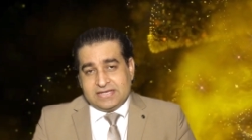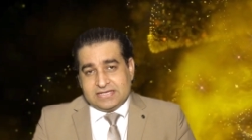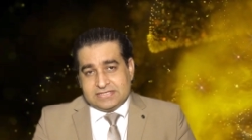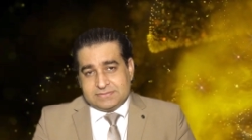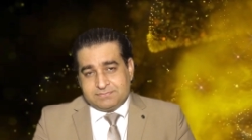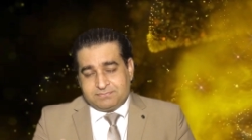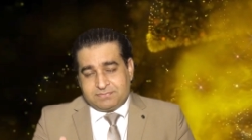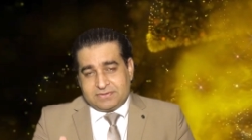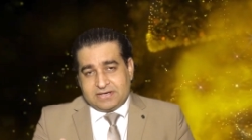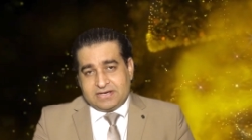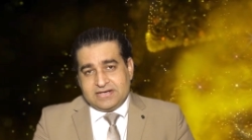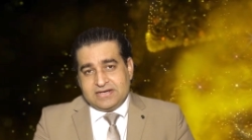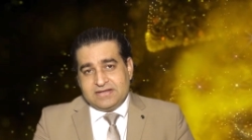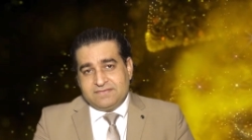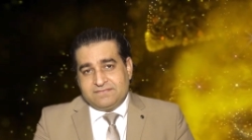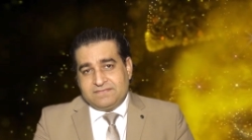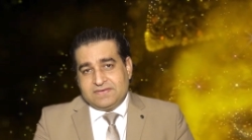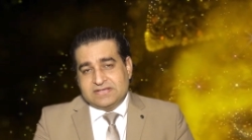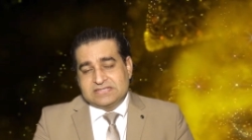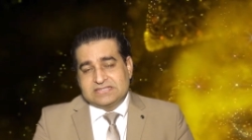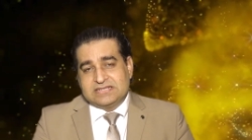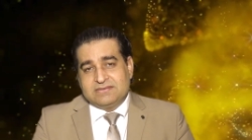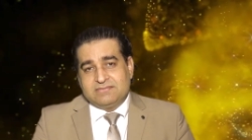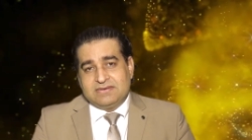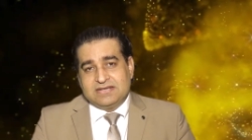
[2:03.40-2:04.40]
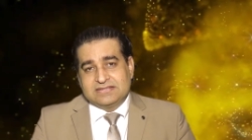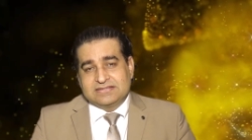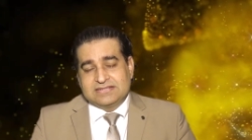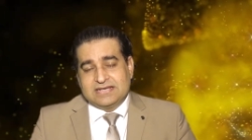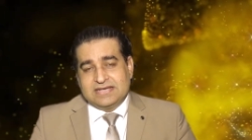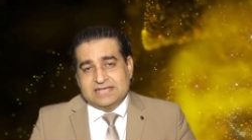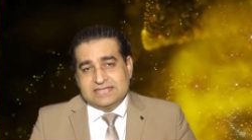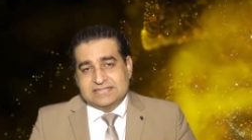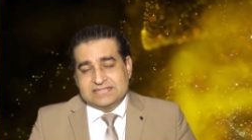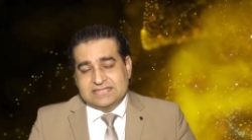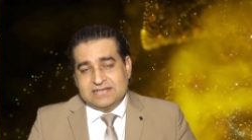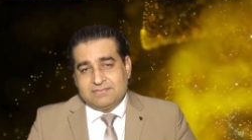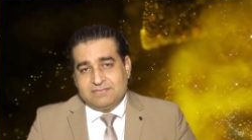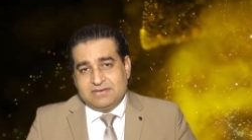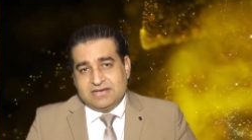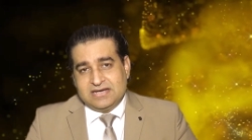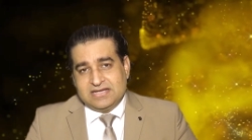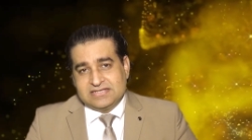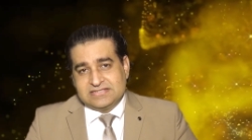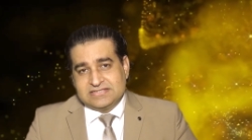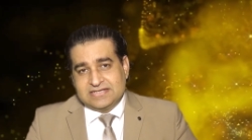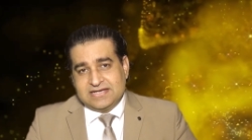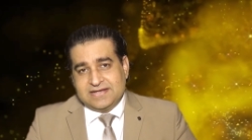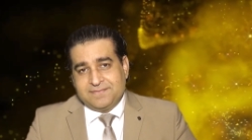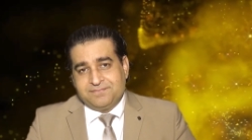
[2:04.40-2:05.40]
इस प्राइड ऑफ फैसलाबाद का हिस्सा
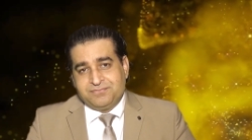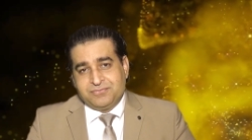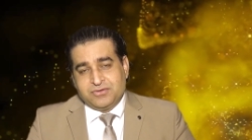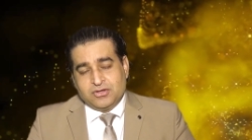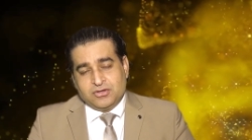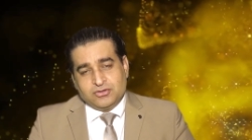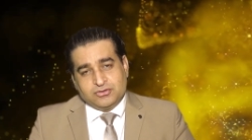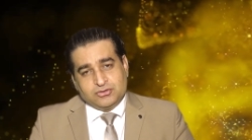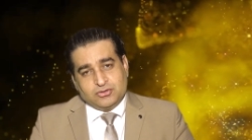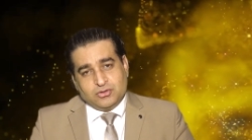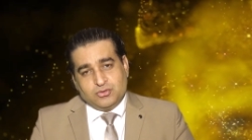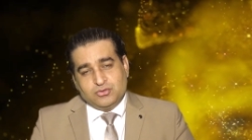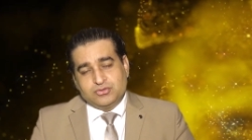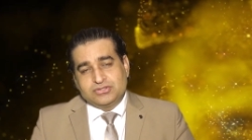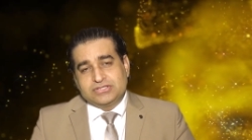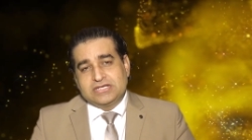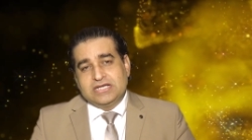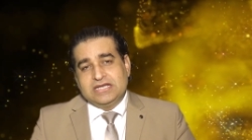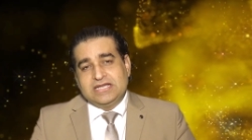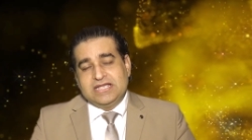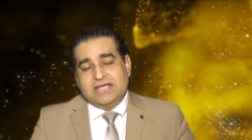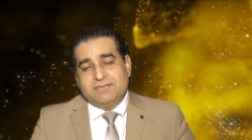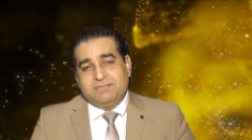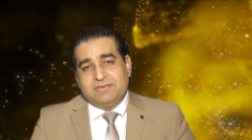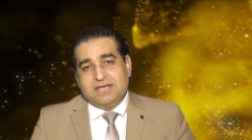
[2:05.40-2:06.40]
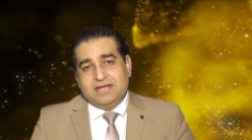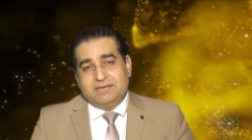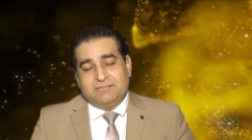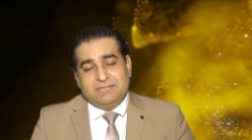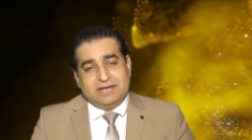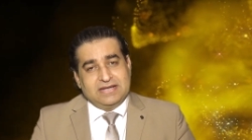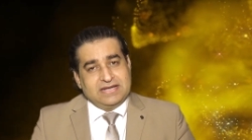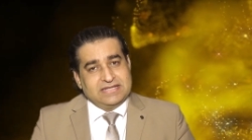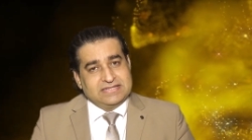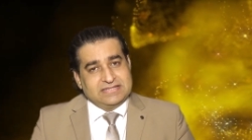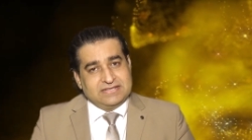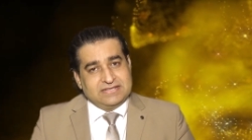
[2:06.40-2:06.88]
बनना चाहे तो उसके लिए भी हमारे